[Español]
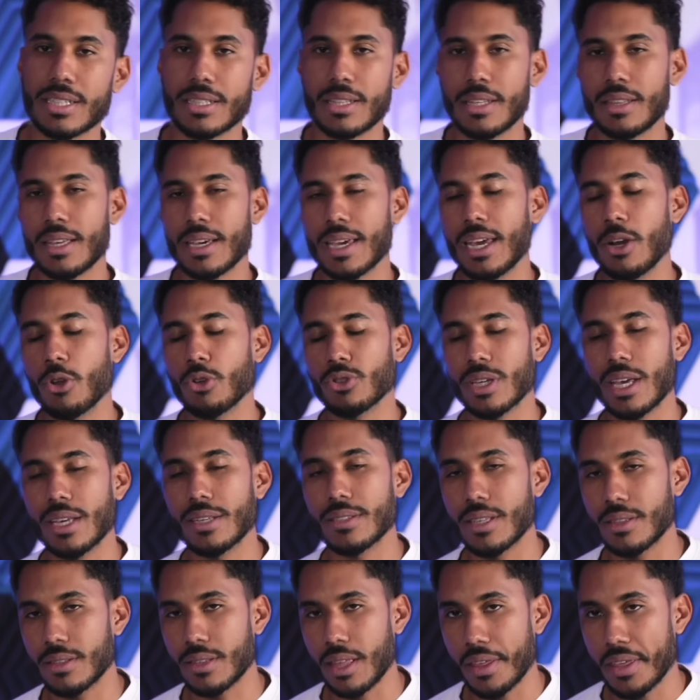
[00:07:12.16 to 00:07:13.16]
70 kilos en
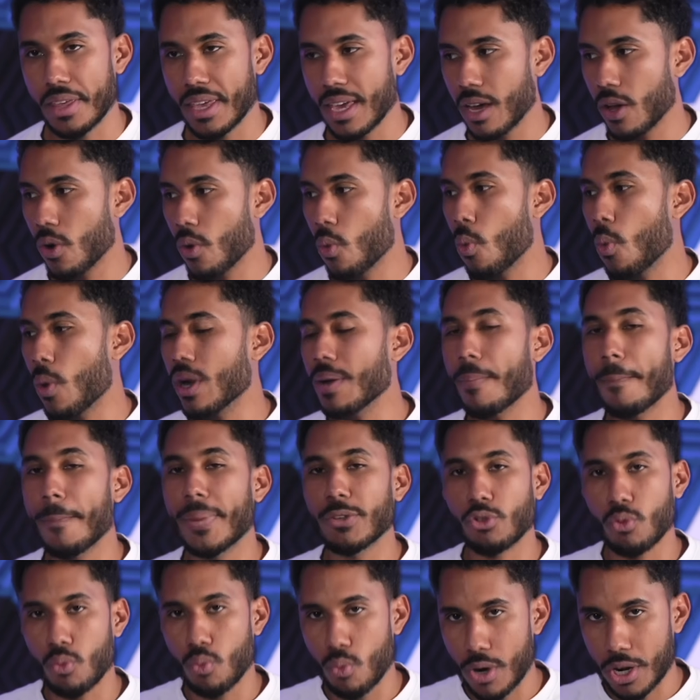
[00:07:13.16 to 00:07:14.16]
sentadilla o en
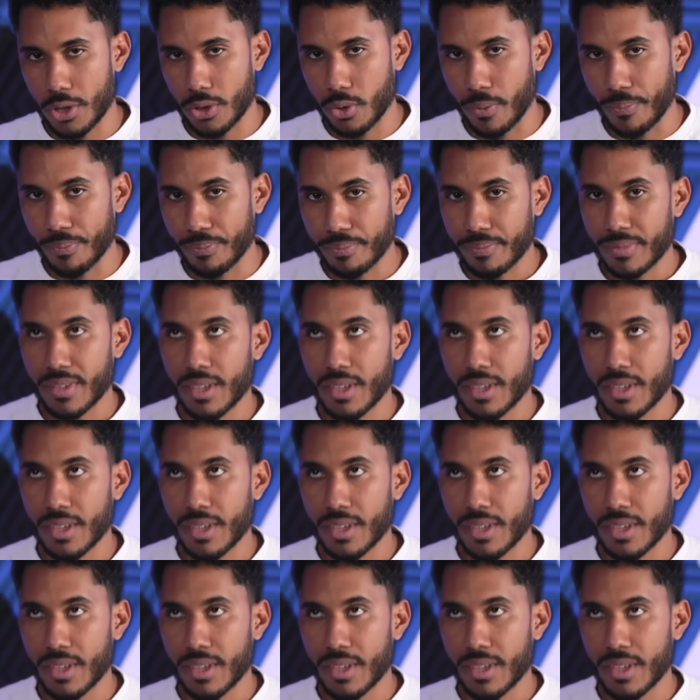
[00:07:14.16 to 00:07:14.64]
peso muerto.